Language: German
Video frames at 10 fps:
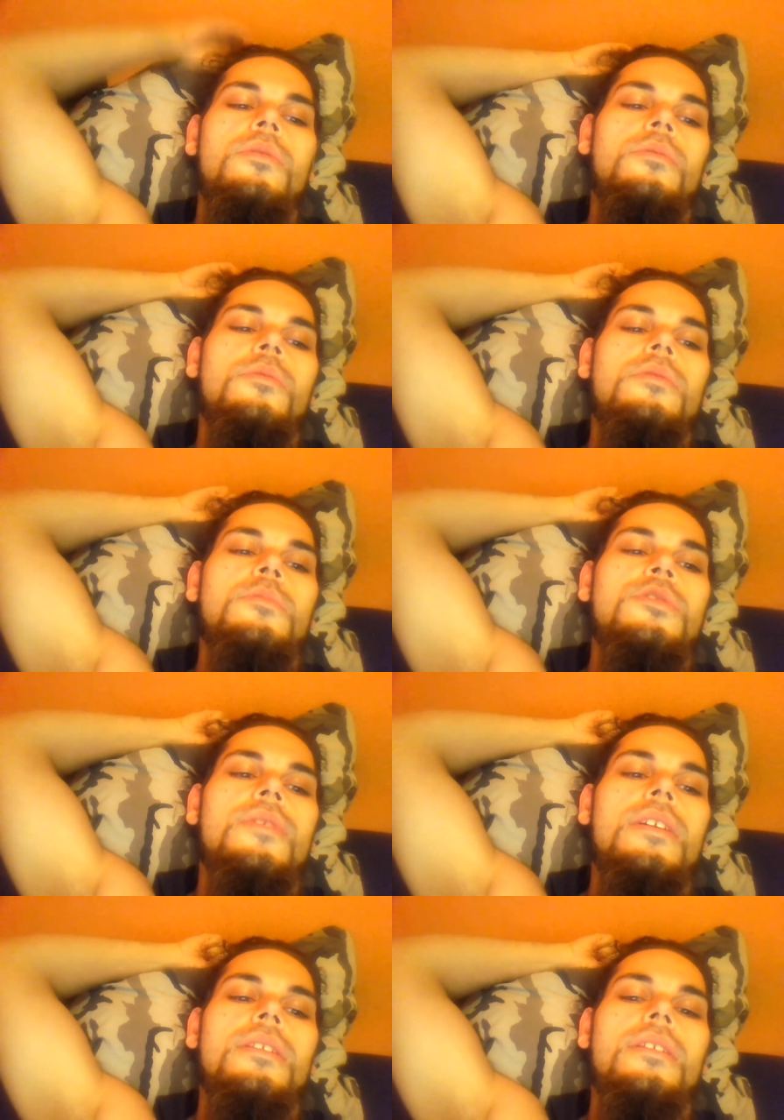Und
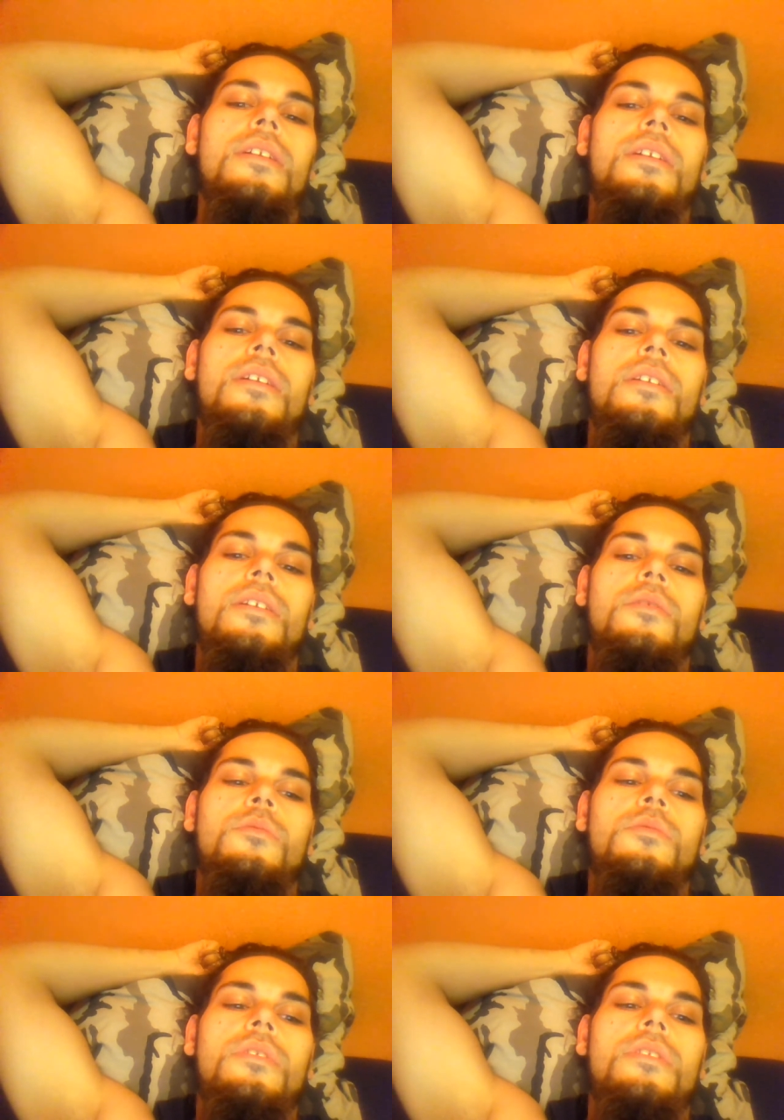ähm, ich habe mich danach
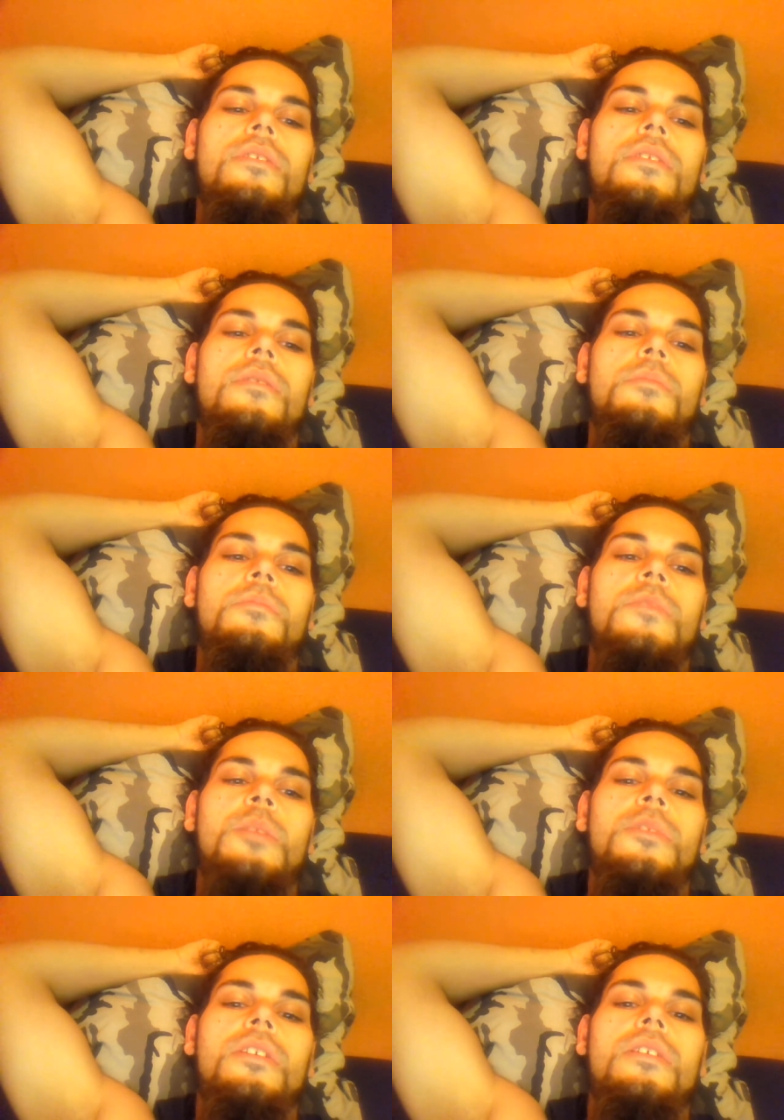trotzdem noch extrem fit
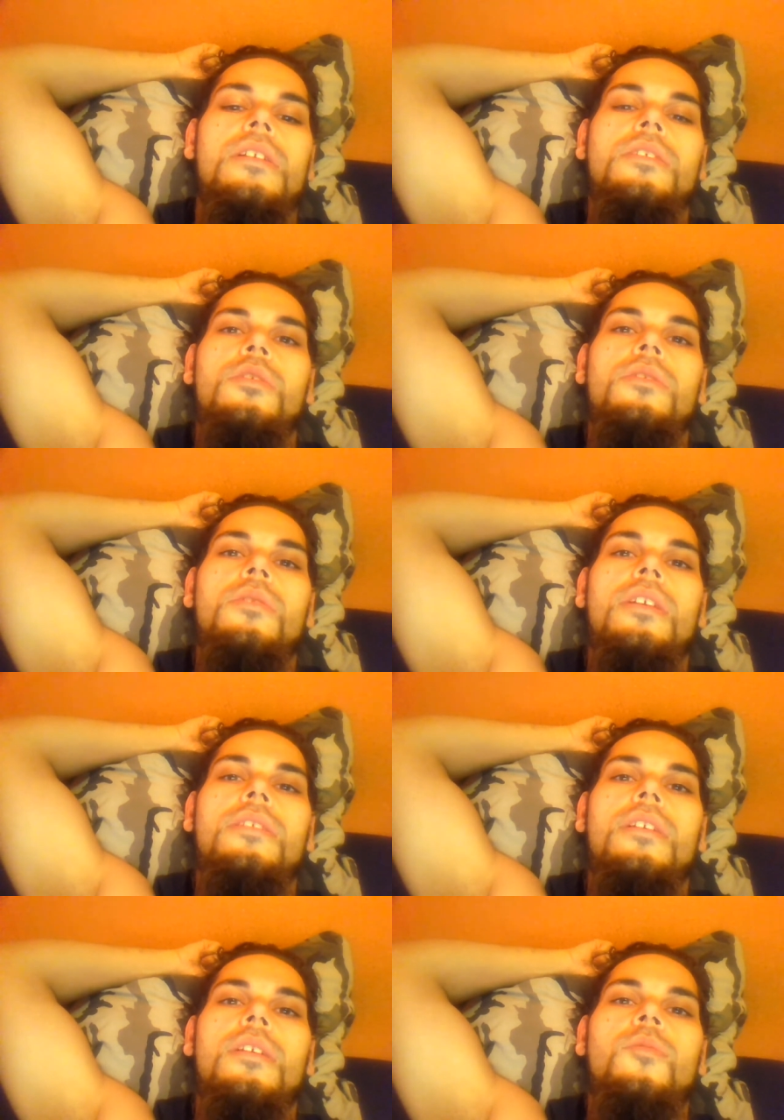gefühlt. Ich hätte danach direkt
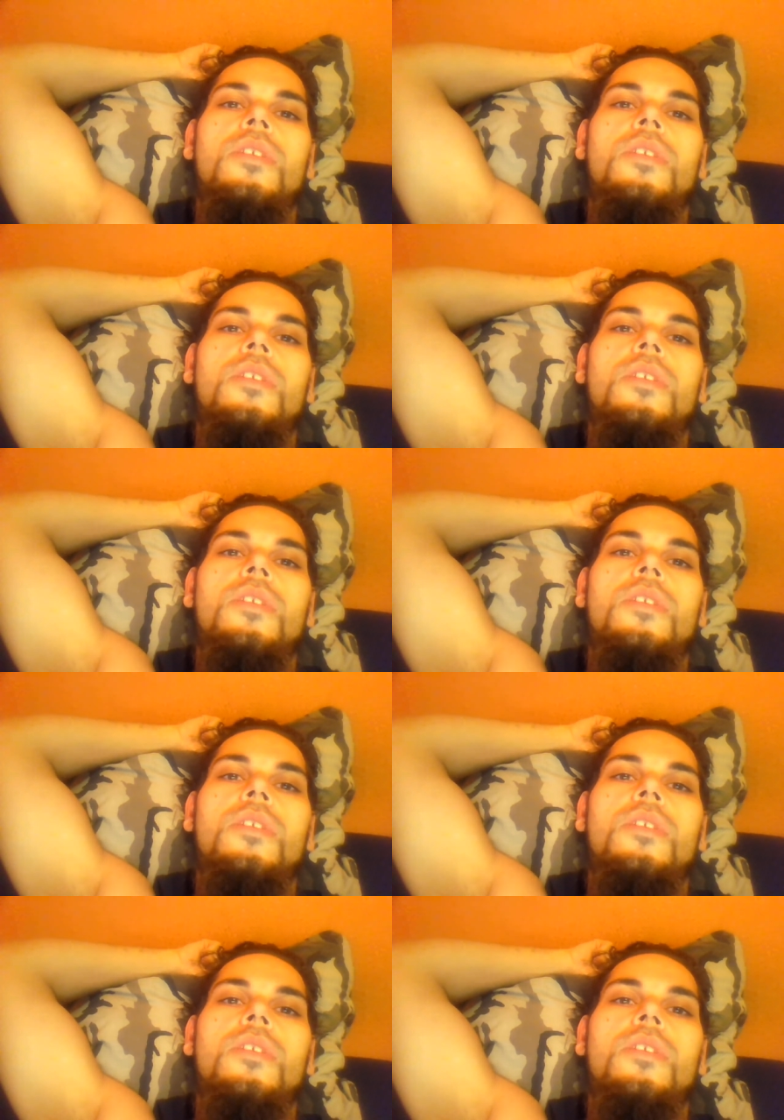Marathon